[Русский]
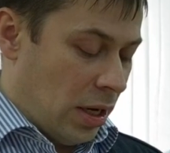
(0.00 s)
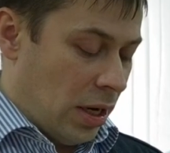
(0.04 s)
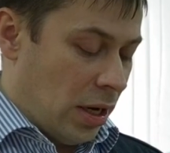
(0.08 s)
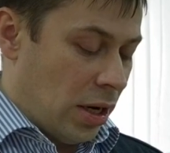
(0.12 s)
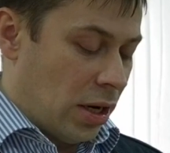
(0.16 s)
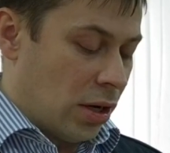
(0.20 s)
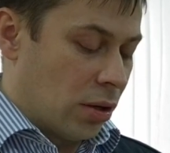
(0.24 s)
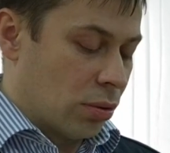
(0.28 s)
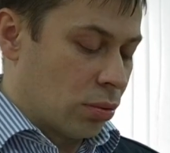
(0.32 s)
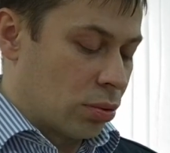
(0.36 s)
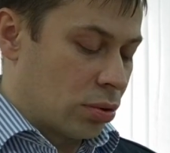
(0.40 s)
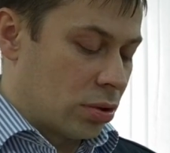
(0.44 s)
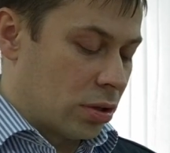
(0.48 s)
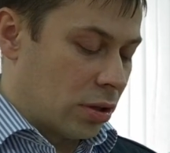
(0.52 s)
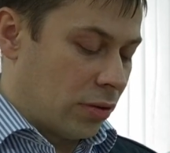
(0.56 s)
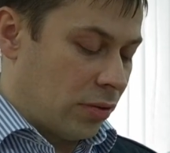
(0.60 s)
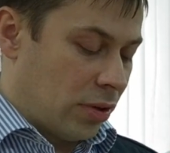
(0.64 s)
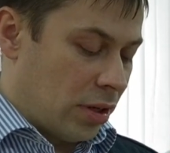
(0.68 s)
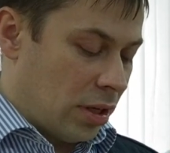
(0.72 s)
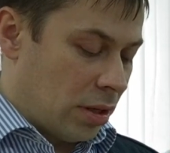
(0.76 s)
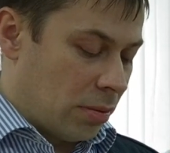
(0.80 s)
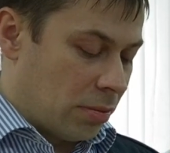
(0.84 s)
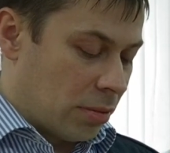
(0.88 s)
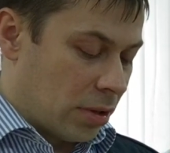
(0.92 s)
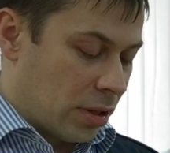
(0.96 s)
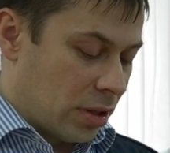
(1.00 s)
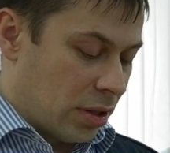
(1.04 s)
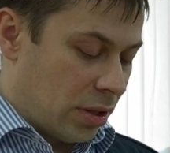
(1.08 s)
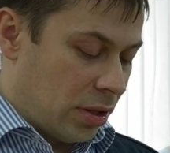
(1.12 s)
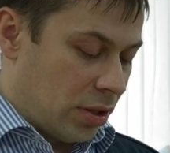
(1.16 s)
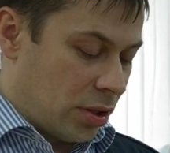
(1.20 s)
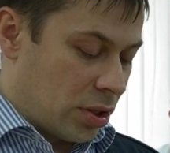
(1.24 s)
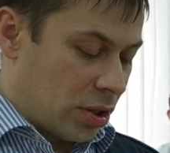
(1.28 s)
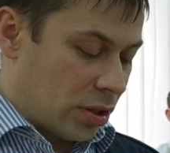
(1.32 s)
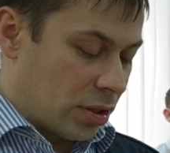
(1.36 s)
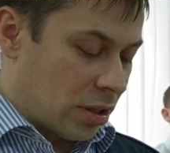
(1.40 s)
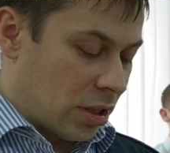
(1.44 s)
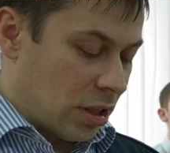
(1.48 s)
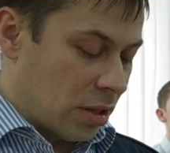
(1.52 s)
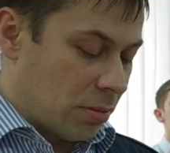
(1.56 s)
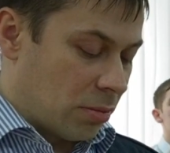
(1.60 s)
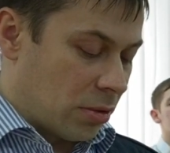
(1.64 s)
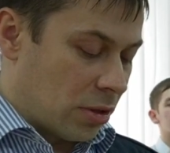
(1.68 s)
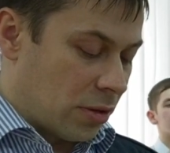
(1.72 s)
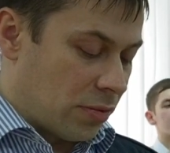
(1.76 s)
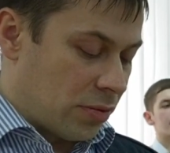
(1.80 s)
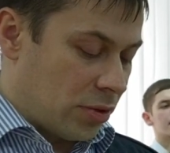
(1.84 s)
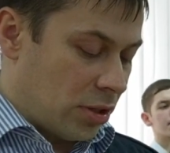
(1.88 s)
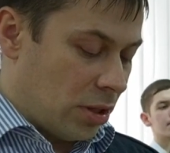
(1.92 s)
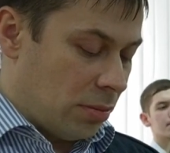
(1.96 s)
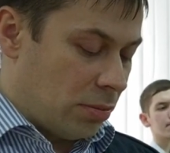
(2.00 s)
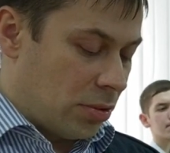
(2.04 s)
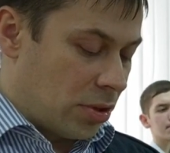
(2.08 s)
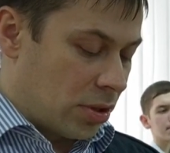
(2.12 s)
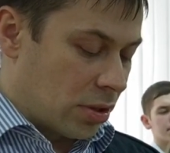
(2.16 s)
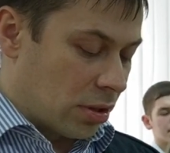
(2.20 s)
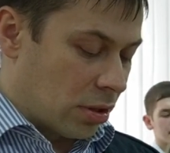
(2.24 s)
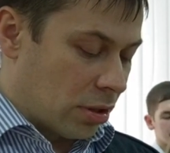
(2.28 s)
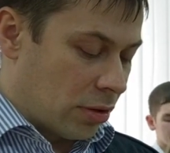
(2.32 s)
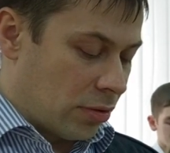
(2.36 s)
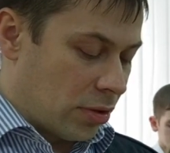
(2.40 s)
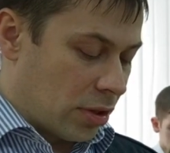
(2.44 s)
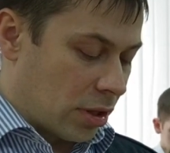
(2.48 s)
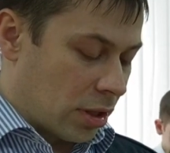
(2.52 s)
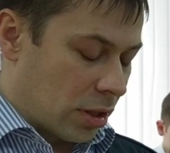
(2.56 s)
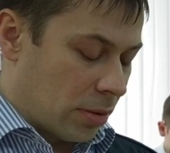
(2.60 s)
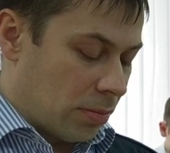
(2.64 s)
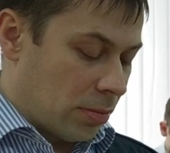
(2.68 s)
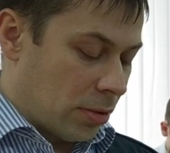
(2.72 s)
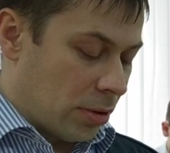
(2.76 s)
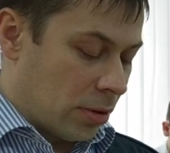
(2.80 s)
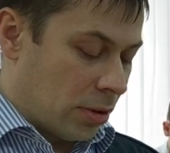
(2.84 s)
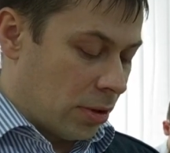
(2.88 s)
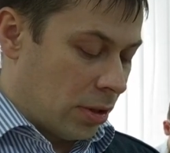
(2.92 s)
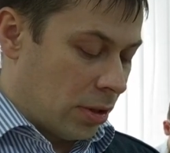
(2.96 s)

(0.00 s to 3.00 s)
узнаваемое и читаемое всеми человеками.